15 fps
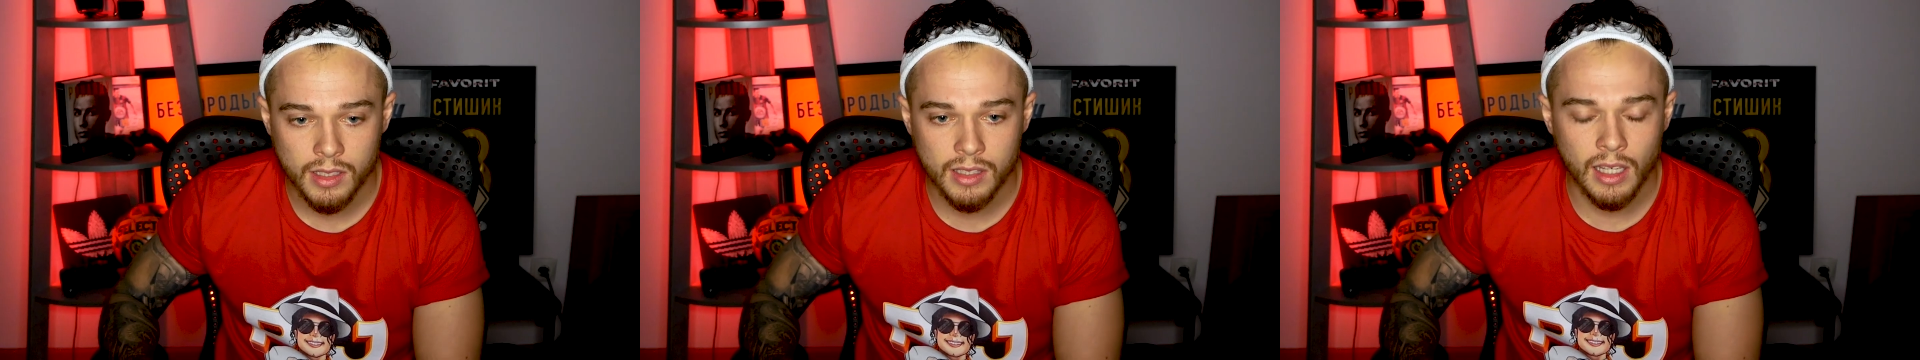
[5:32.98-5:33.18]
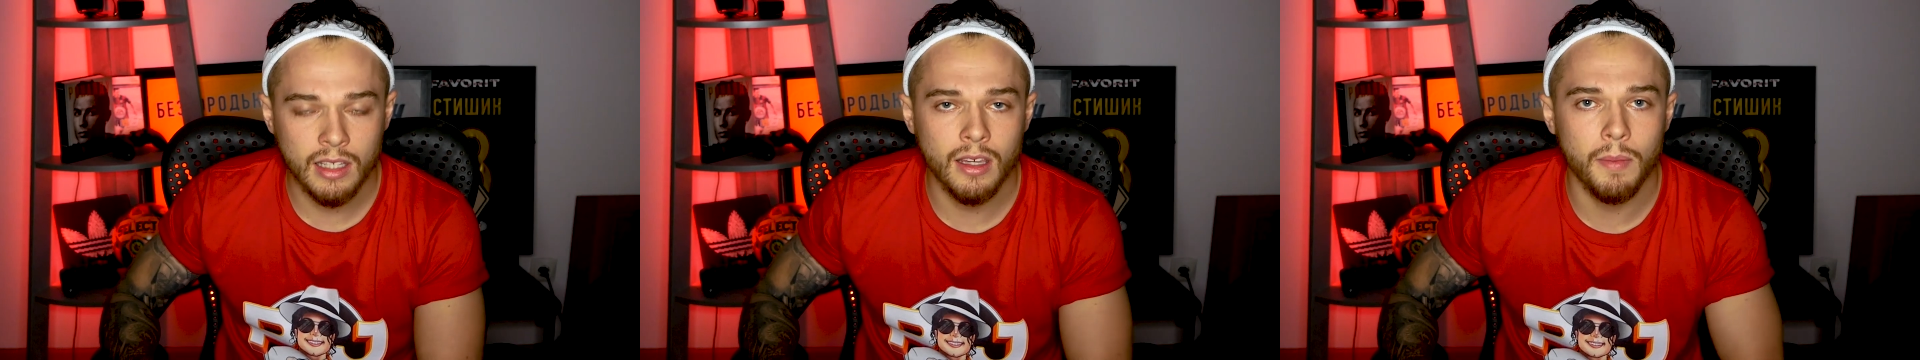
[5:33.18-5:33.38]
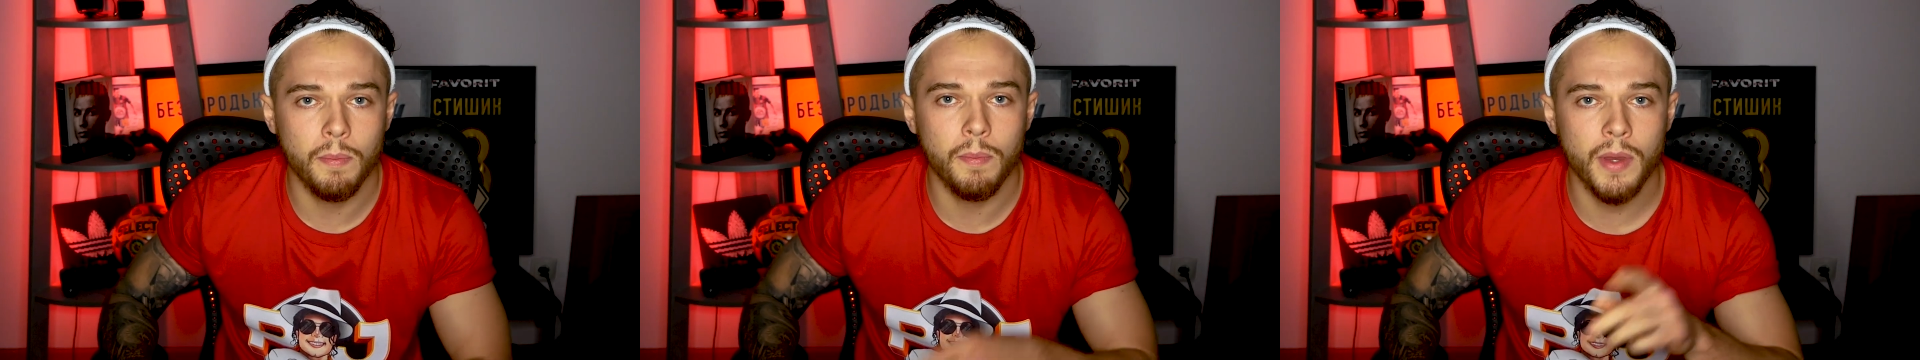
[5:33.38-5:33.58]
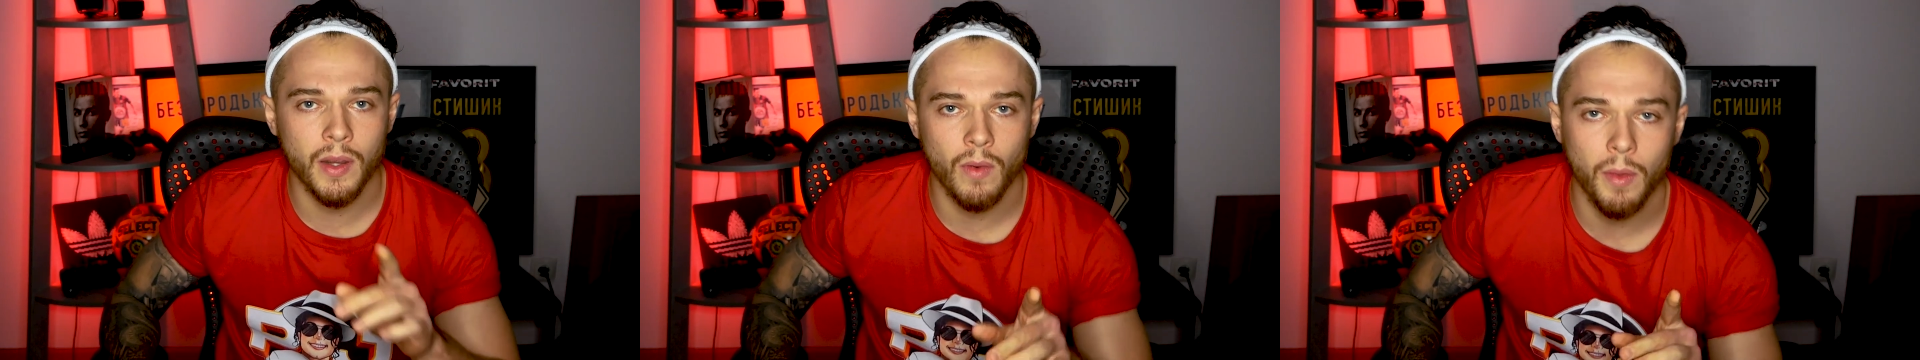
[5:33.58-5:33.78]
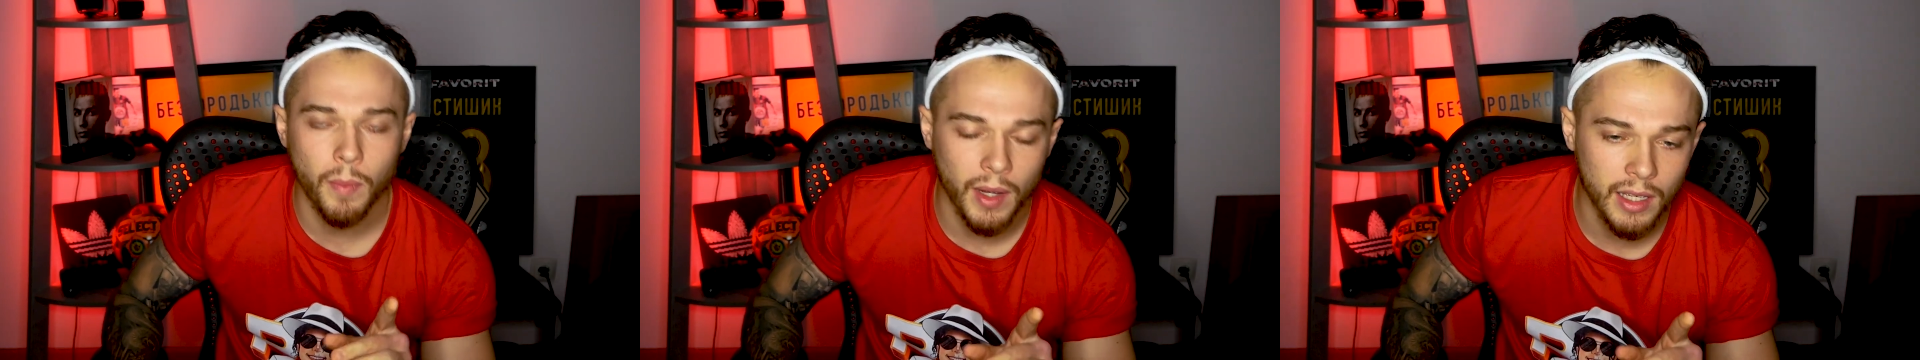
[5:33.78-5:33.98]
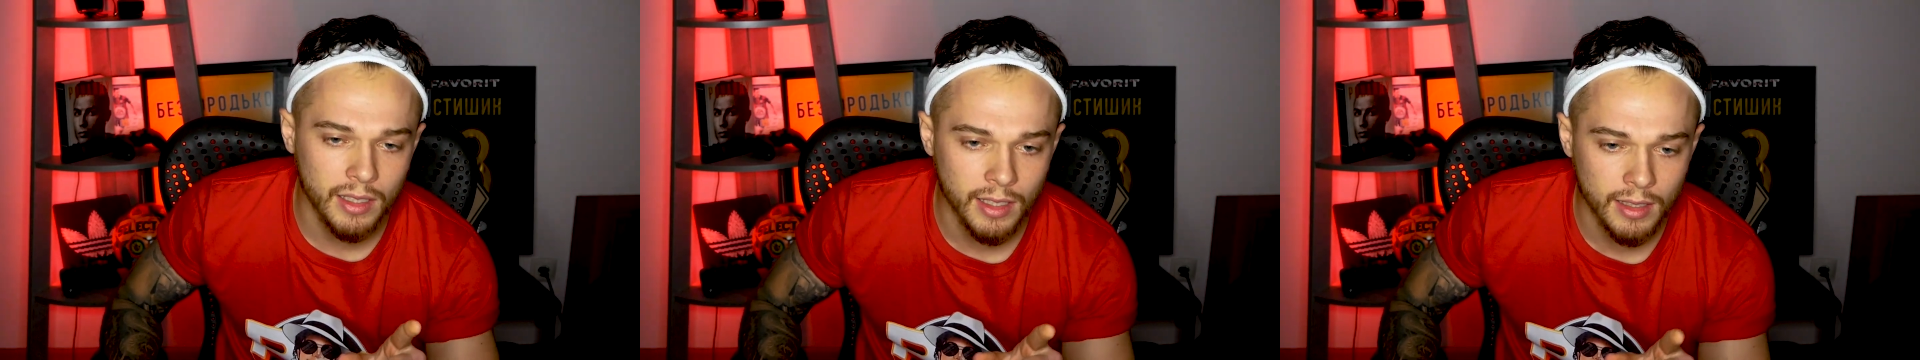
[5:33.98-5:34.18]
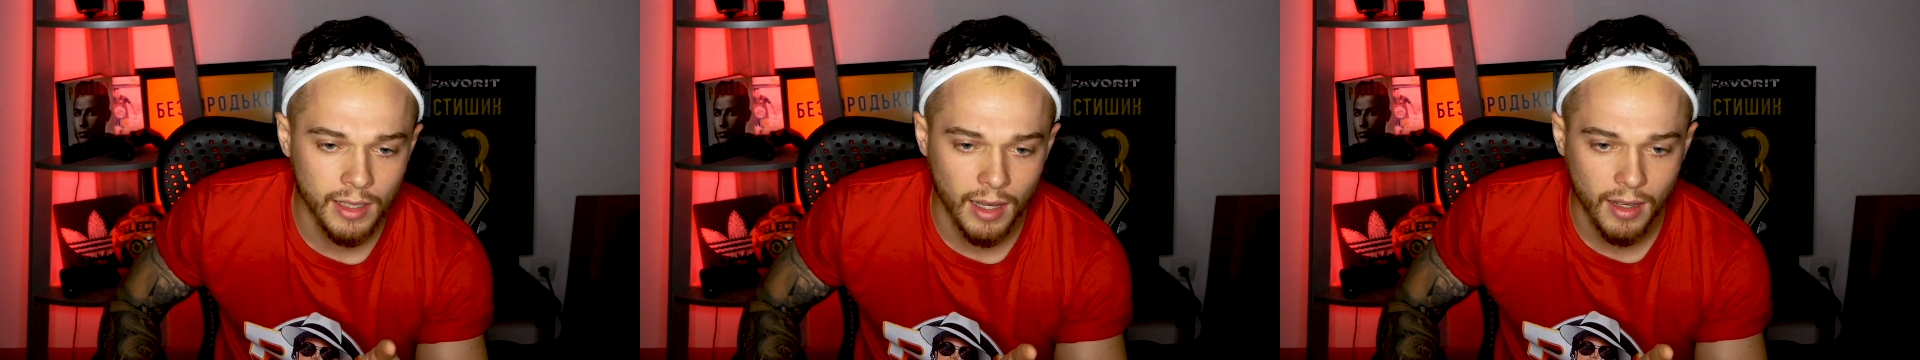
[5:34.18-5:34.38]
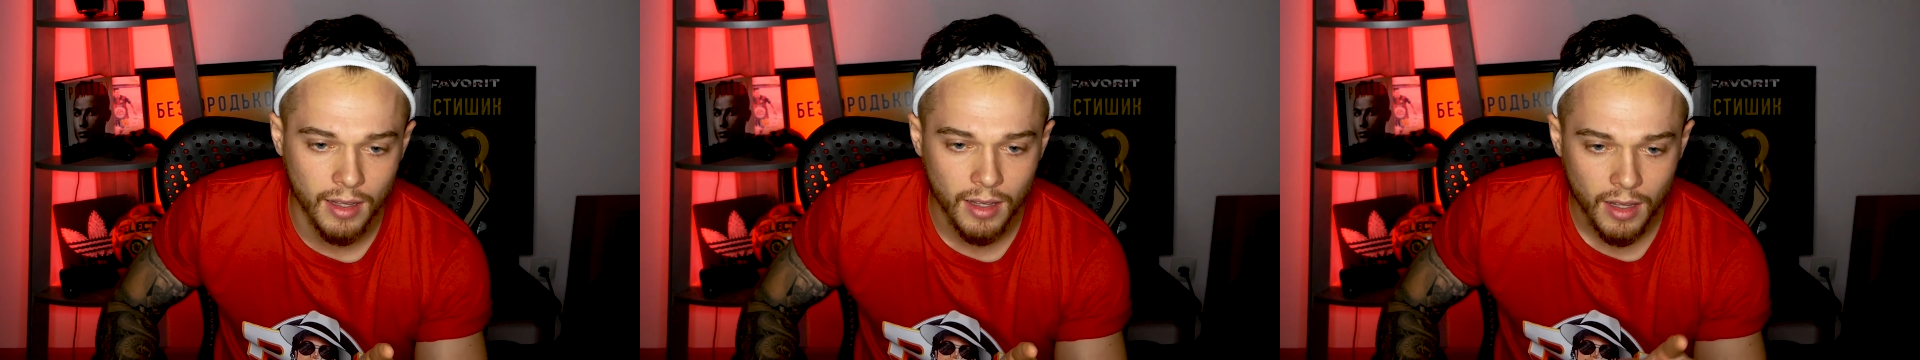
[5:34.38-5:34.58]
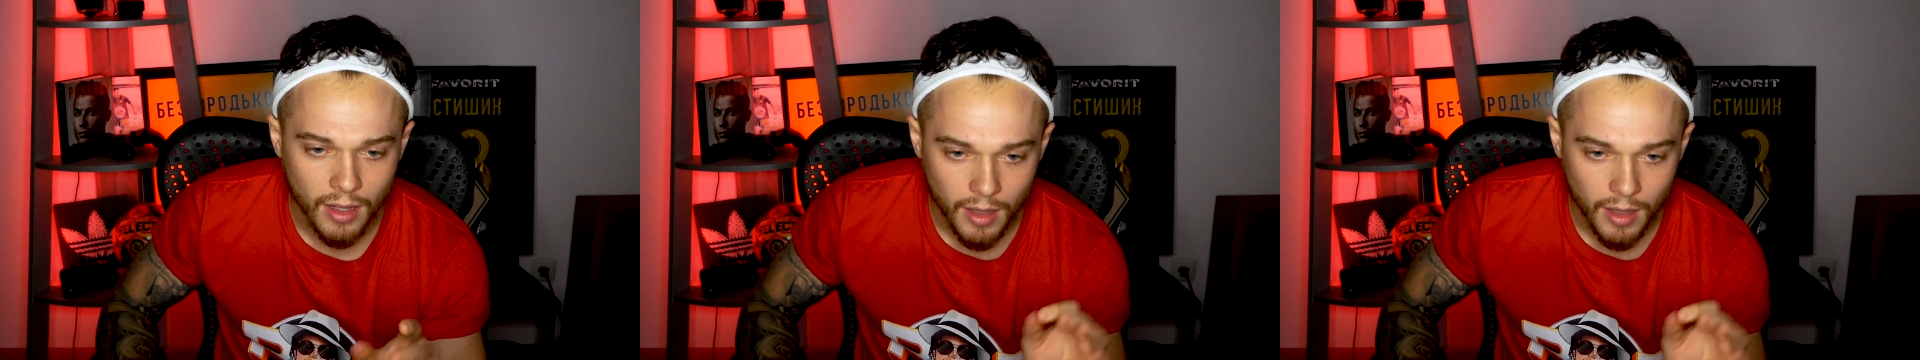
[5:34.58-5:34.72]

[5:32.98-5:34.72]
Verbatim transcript: Кстати, первый поединок